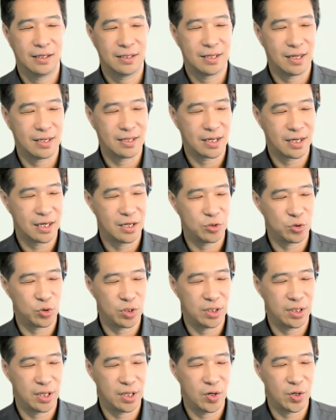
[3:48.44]
세상이
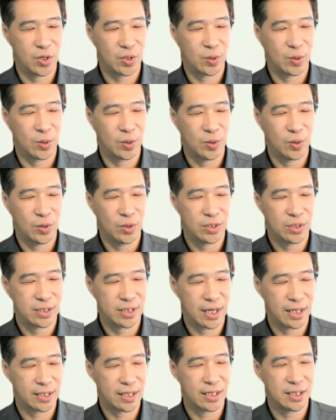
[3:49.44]
주인 되어 있고
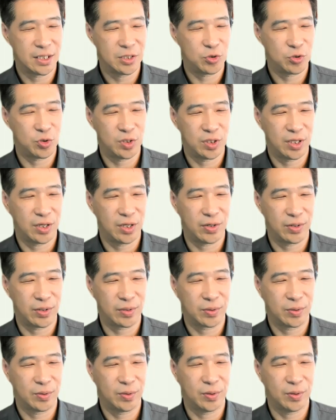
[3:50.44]
사단이 주인 되어
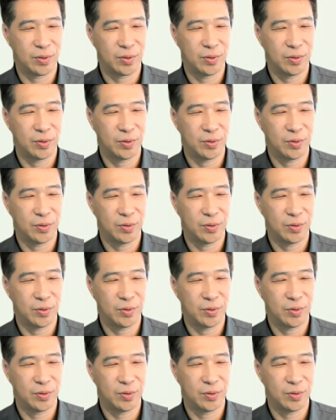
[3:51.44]
있고